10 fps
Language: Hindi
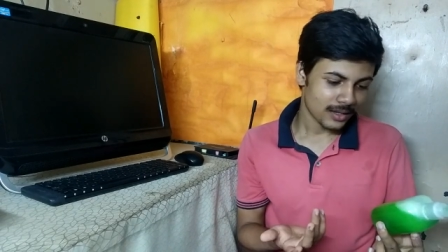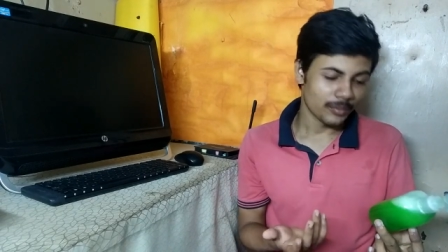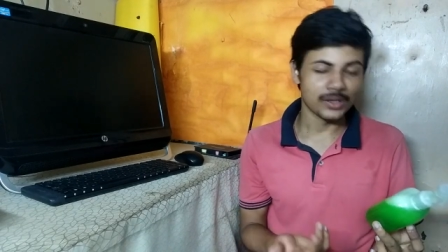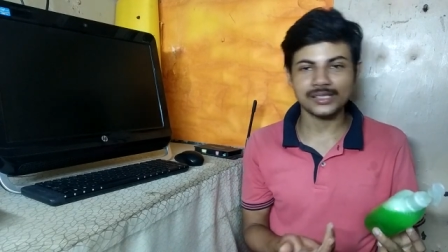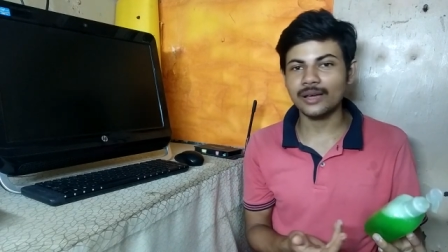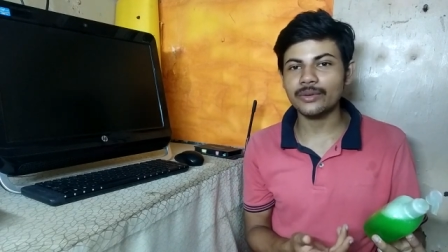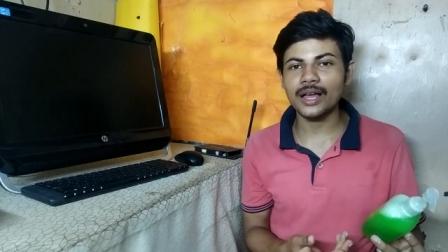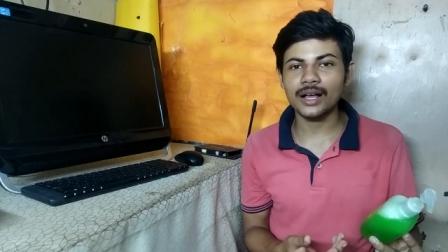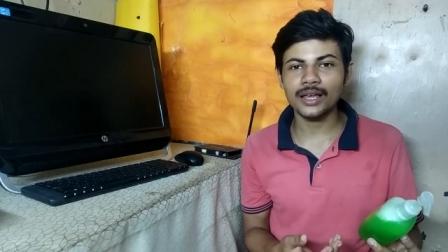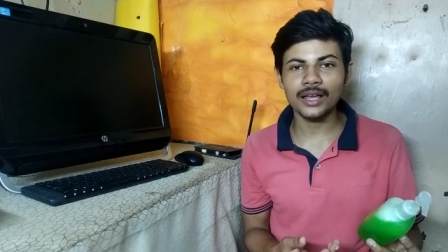मज़ा भी आ
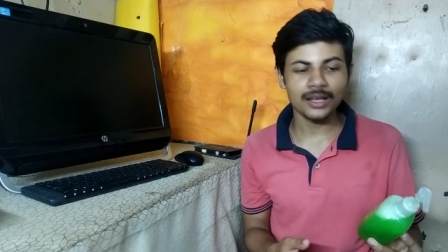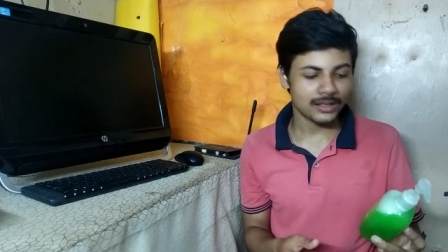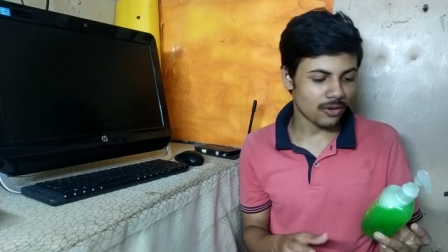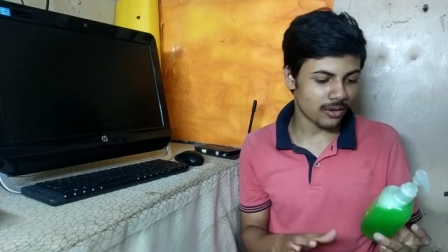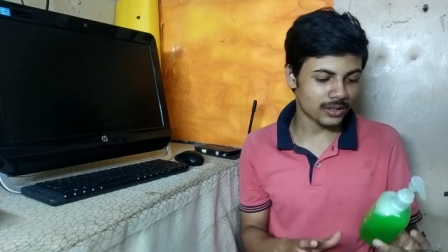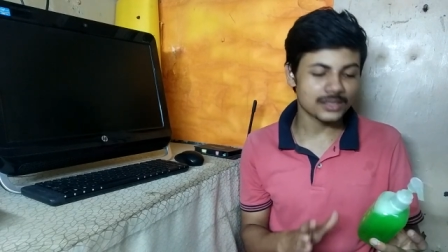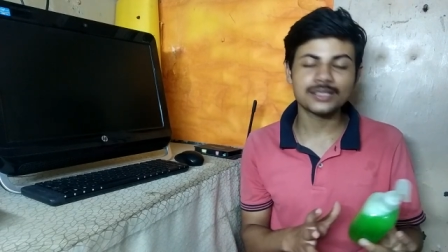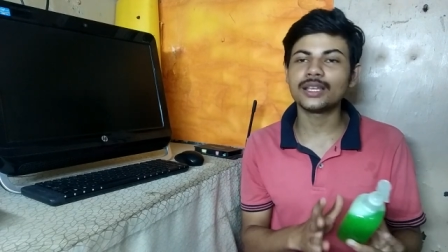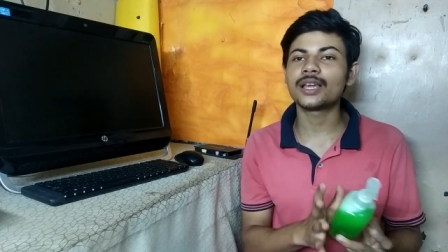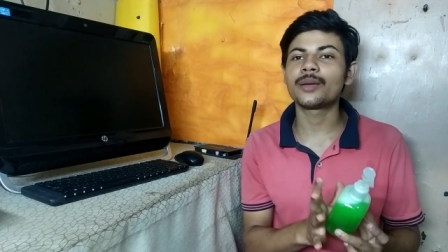गया और
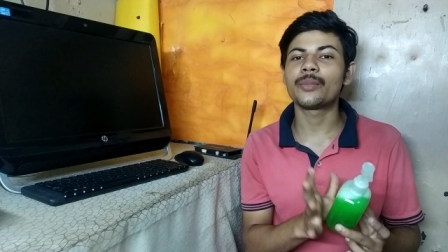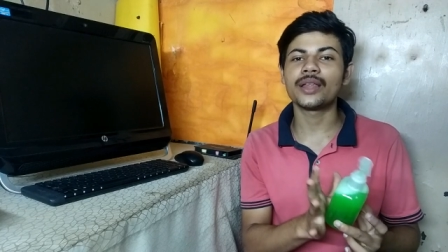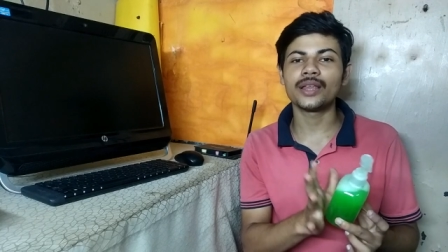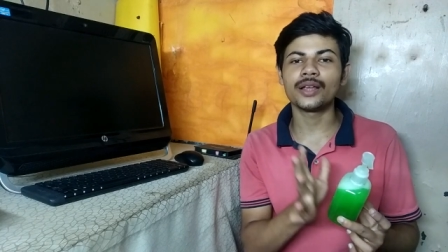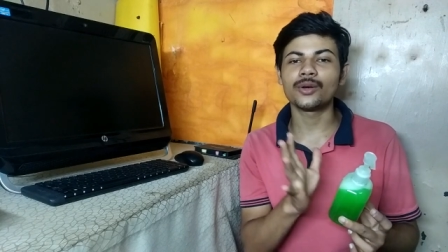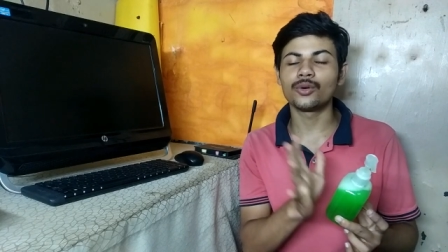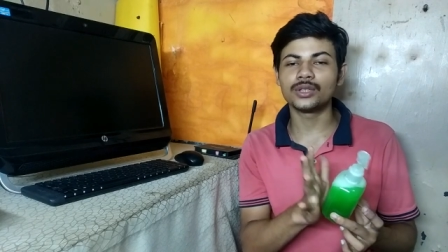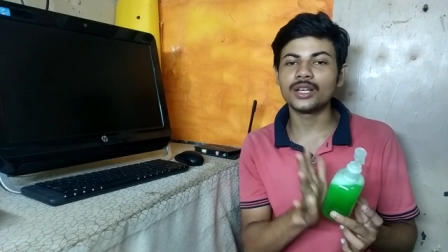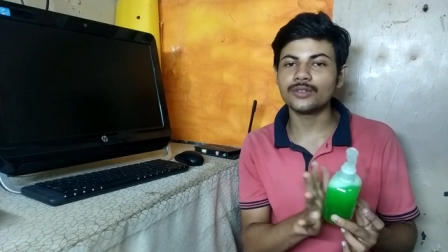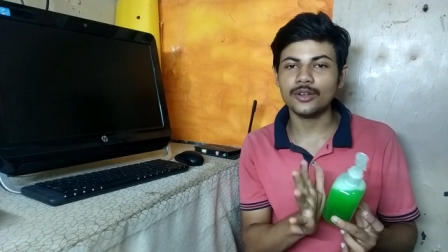इससे मैंने
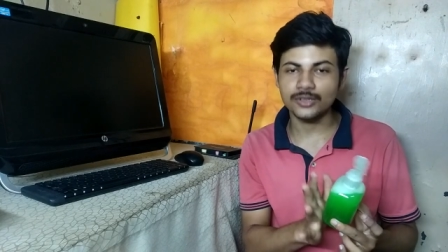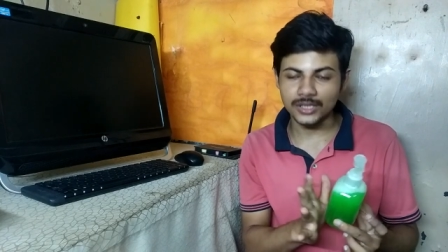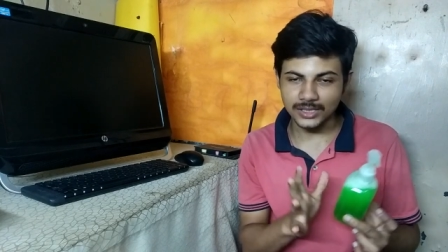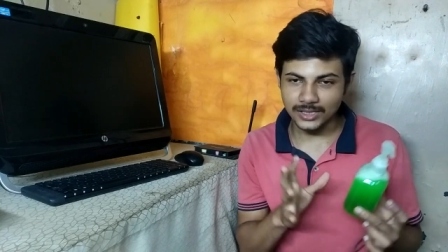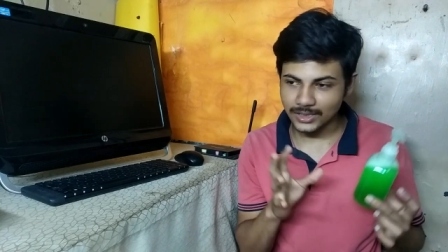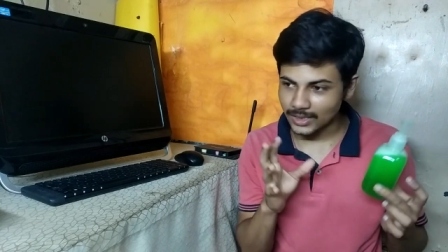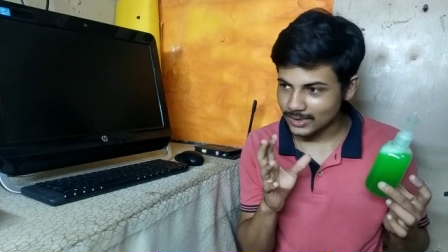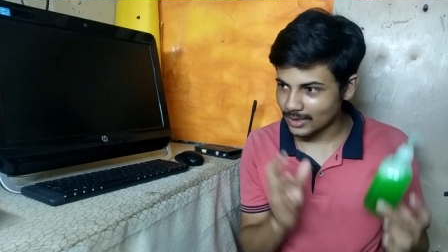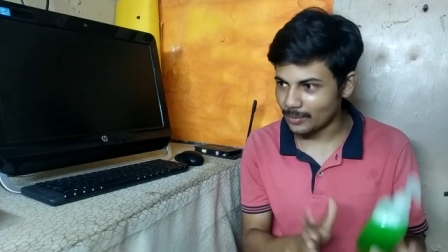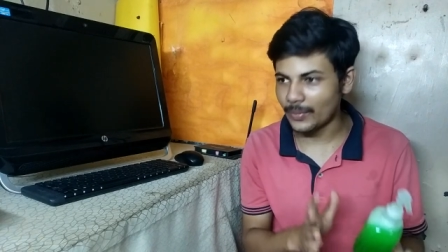गोदरेज वालों से किसी ने
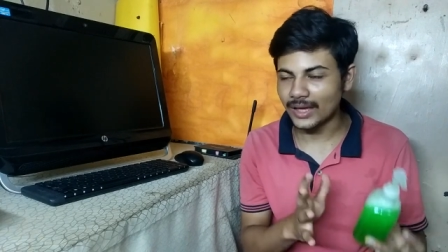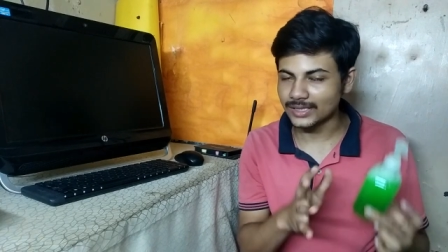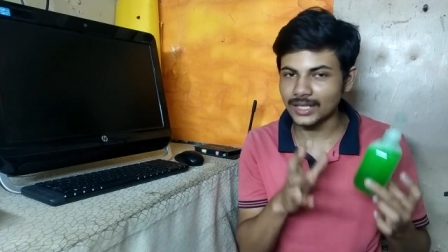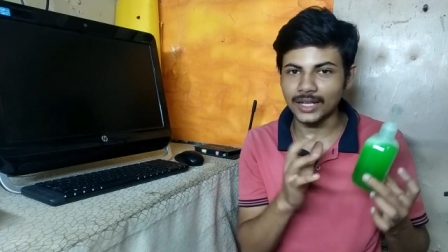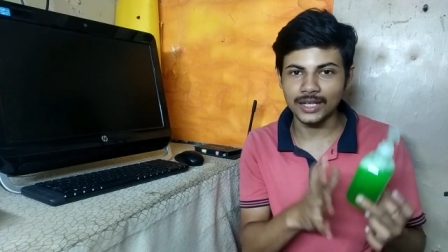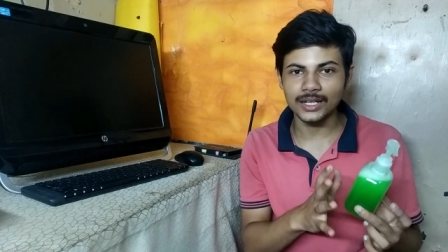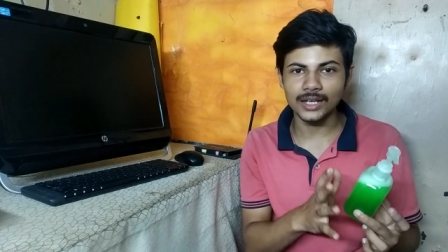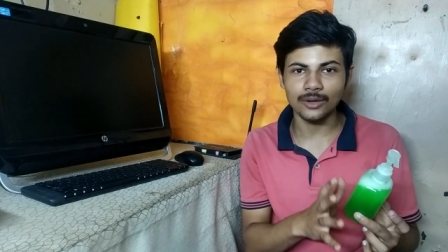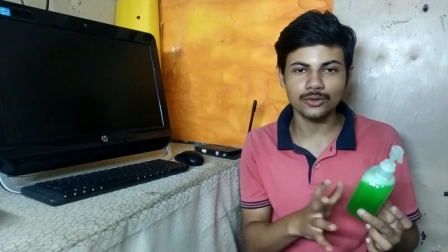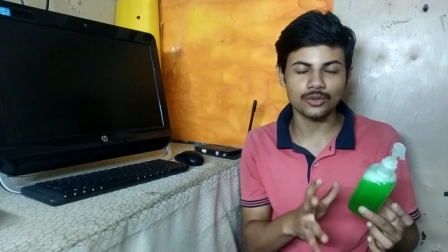से पैसा नहीं लिया
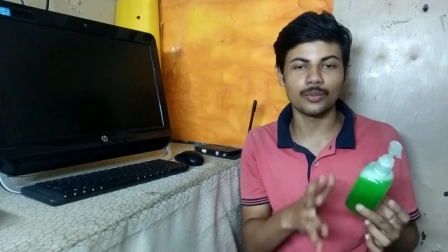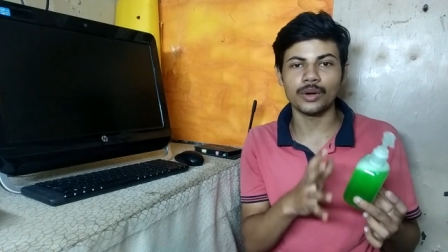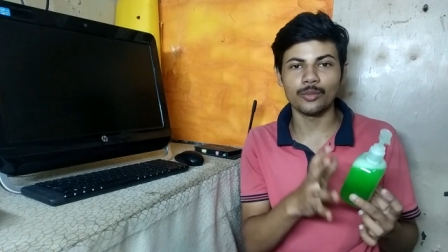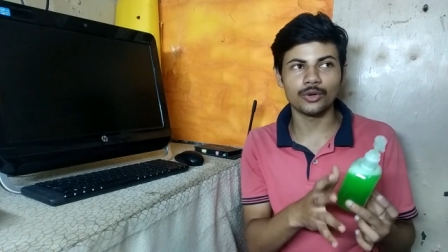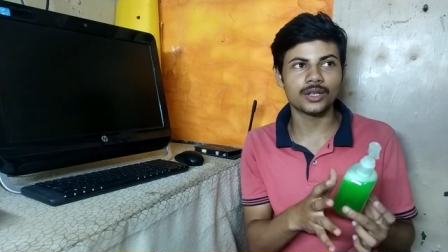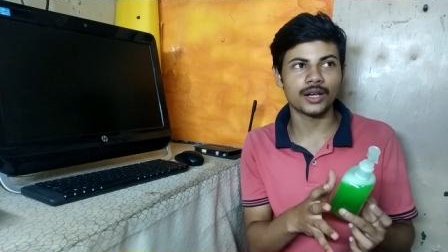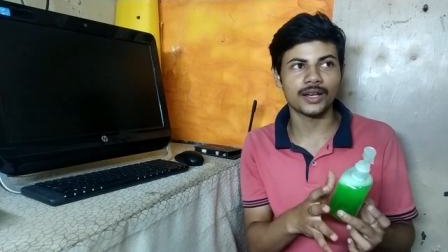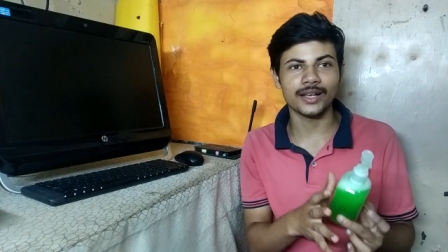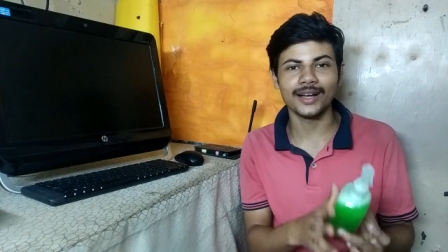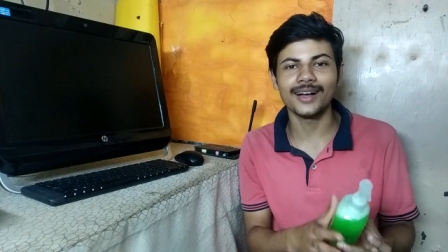उसको प्रमोट
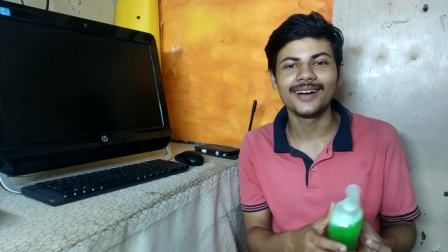करने का